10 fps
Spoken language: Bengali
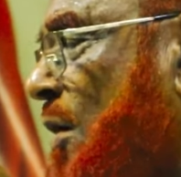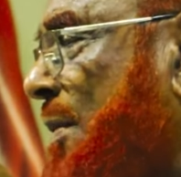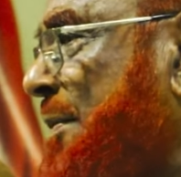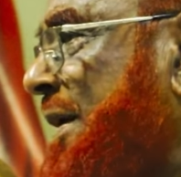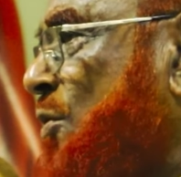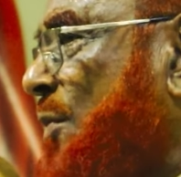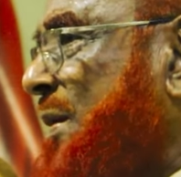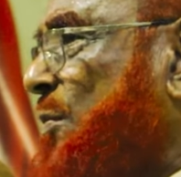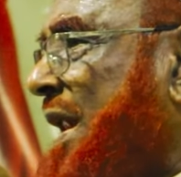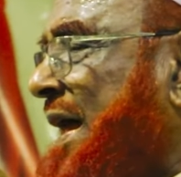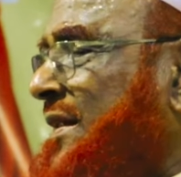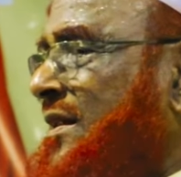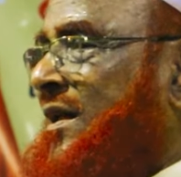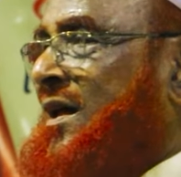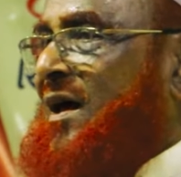জবাবে নবী বলেন
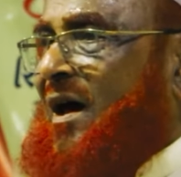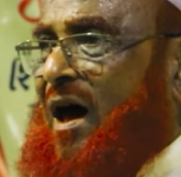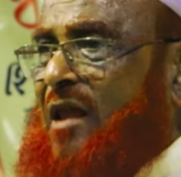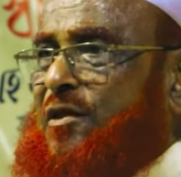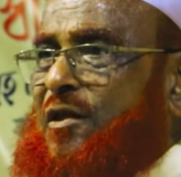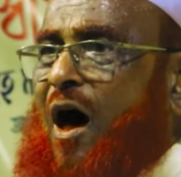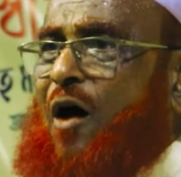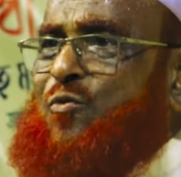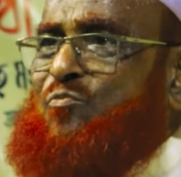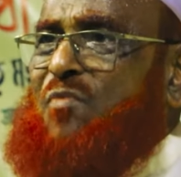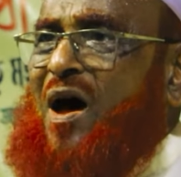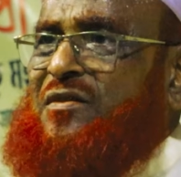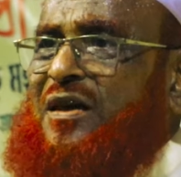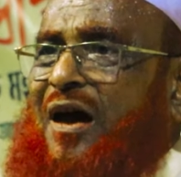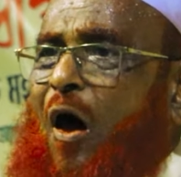
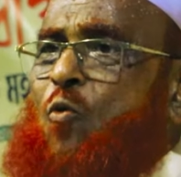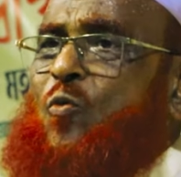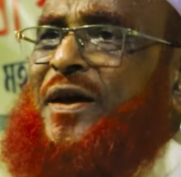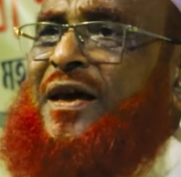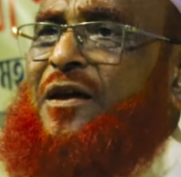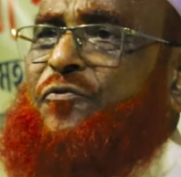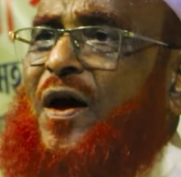আল্লাহদি কৌমি